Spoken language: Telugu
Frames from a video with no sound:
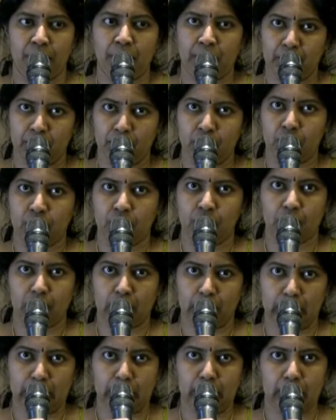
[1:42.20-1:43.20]
మరియు
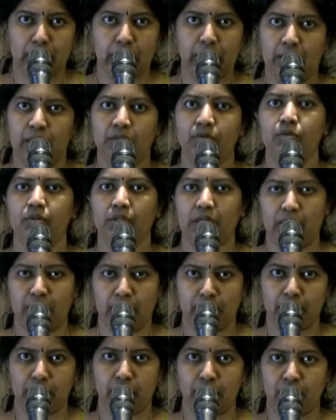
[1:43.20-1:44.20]
కళ కళను
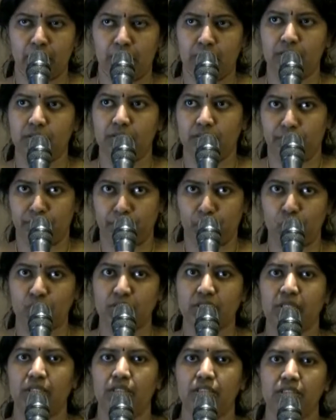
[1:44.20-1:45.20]
కళాకారులను
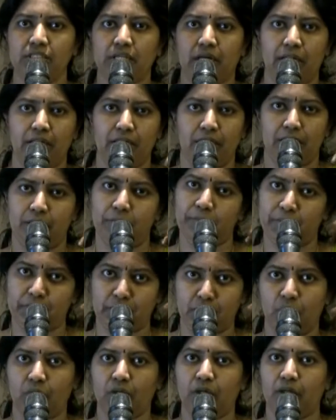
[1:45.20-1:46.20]
ప్రోత్సహించాలి అని
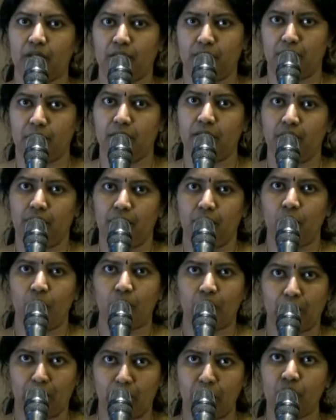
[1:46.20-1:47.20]
ప్రతి ఒక్కరికి
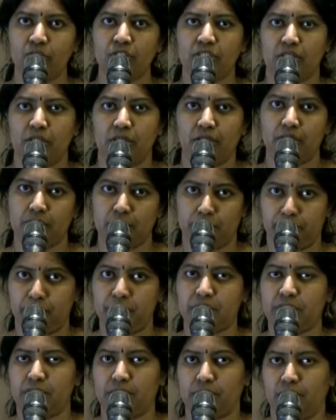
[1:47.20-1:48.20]
ఒక ఆలోచనని
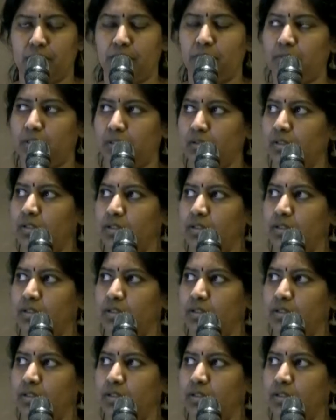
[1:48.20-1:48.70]
తెప్పించే సినిమా